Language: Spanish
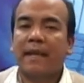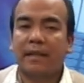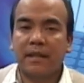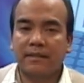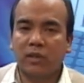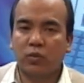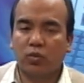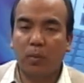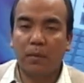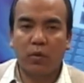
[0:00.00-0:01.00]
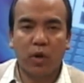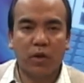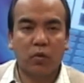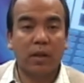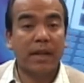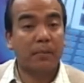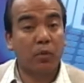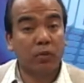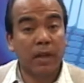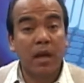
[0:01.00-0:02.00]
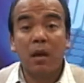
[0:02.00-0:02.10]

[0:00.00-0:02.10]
del Instituto Peruano del Deporte.